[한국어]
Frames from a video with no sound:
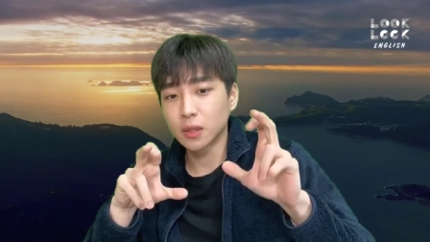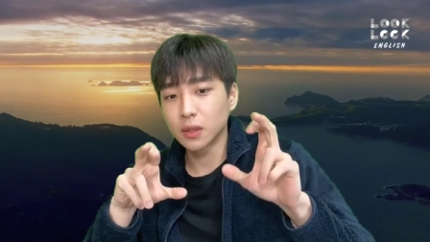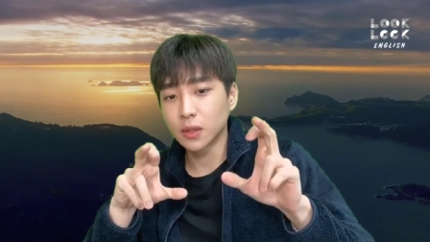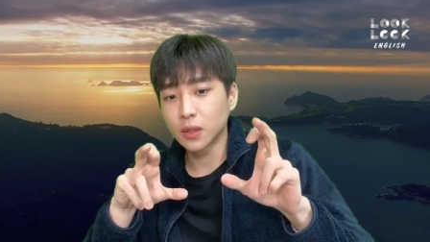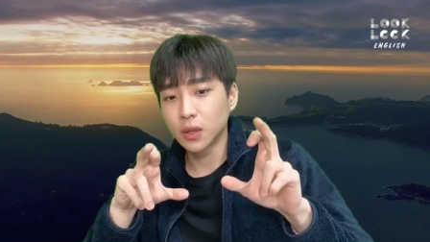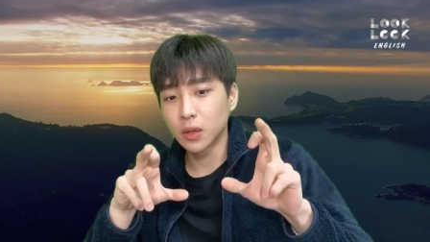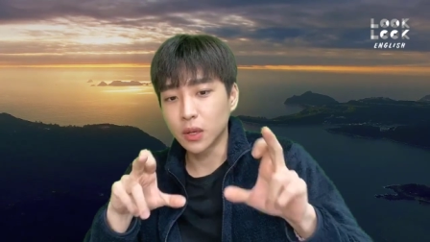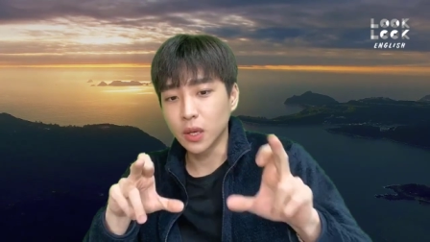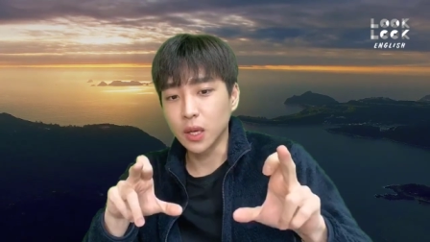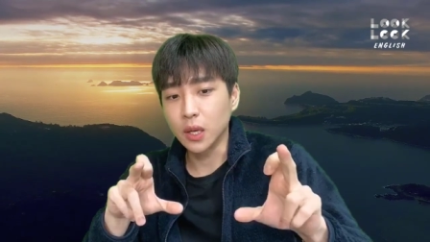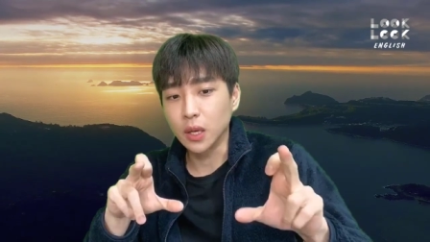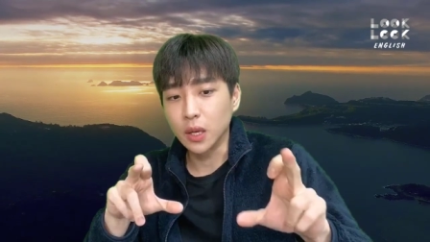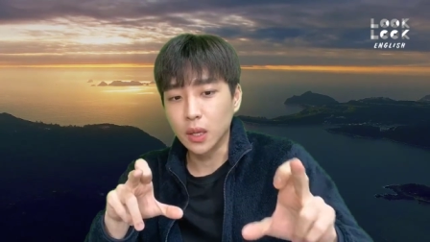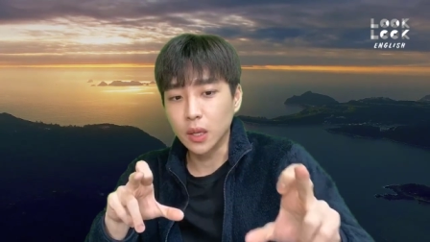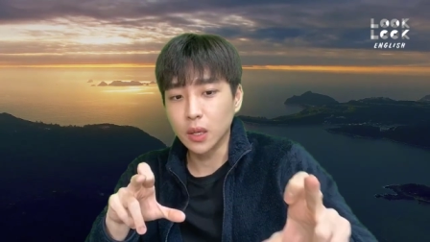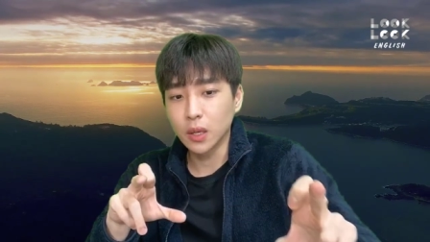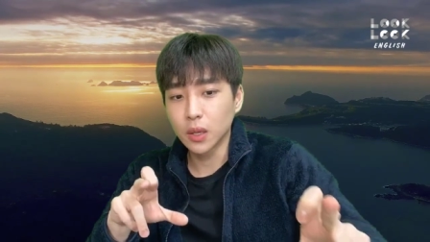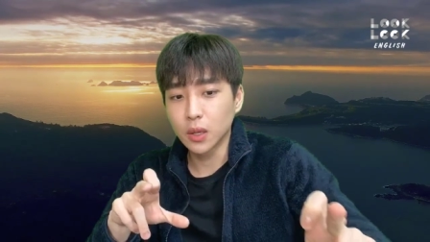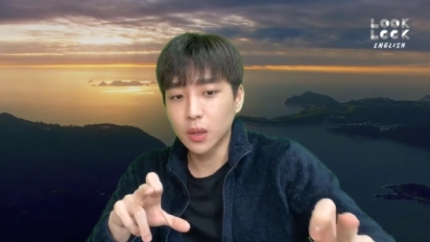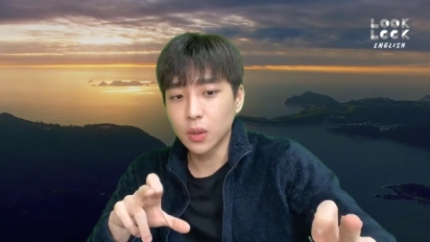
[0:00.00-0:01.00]
여기
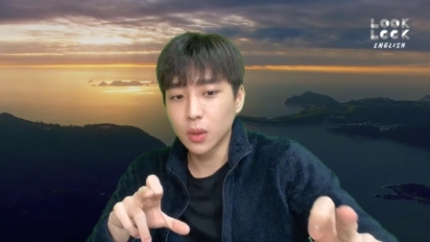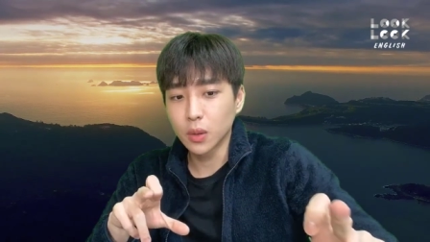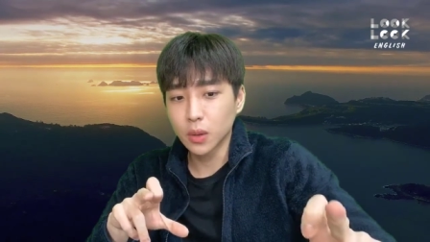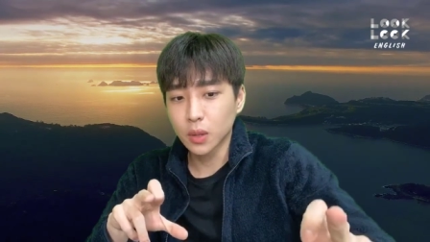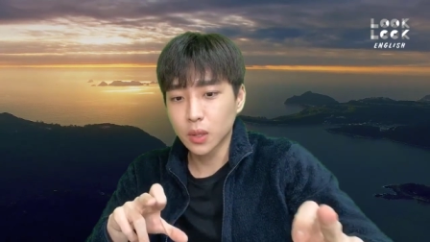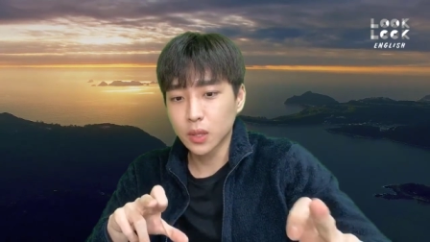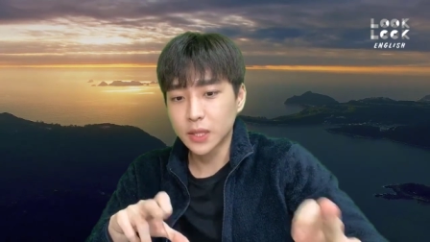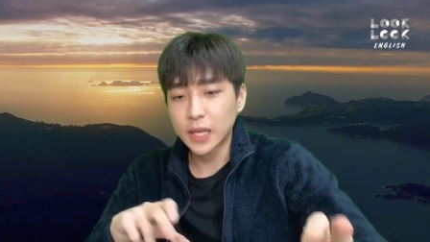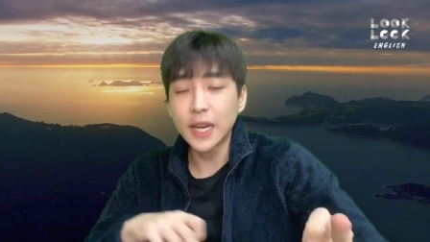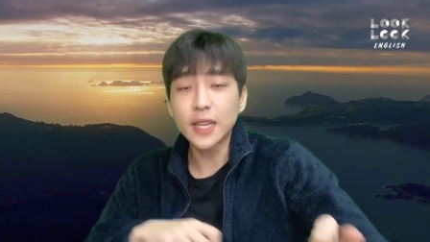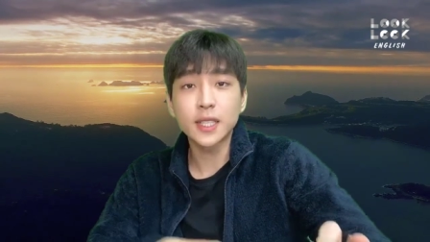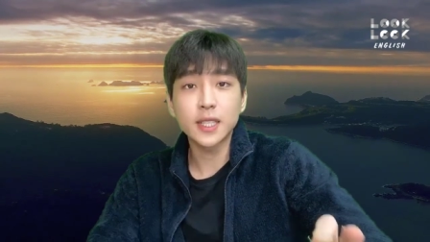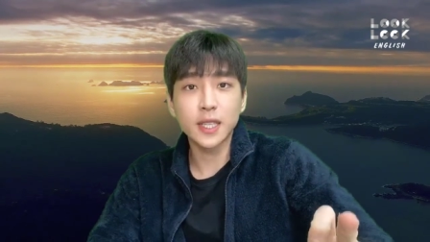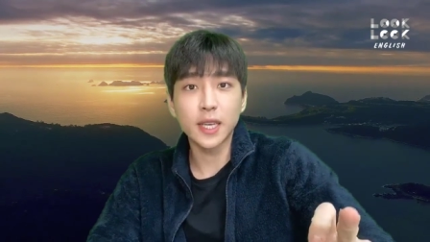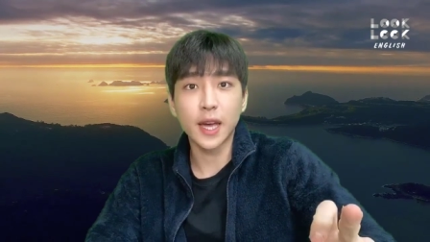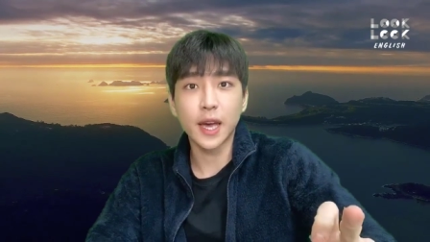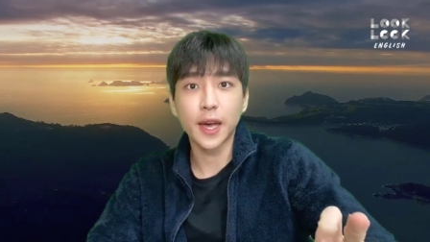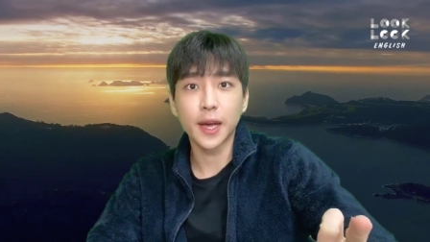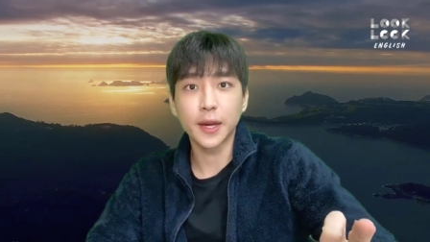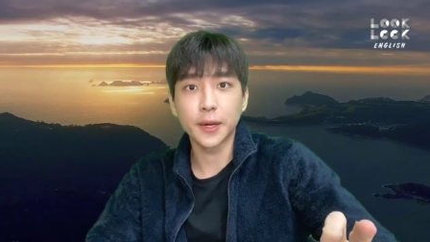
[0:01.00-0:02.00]
사이트에